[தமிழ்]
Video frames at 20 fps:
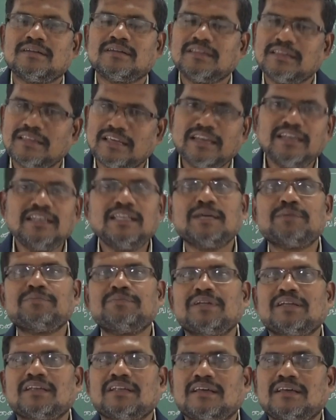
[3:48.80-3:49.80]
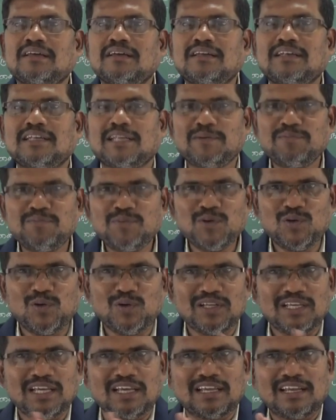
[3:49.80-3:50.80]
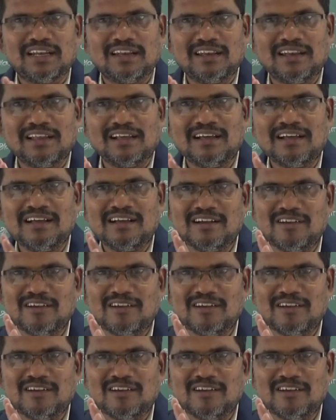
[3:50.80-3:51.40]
இது என்ன அப்படின்னா நம்மளுடைய எல்லா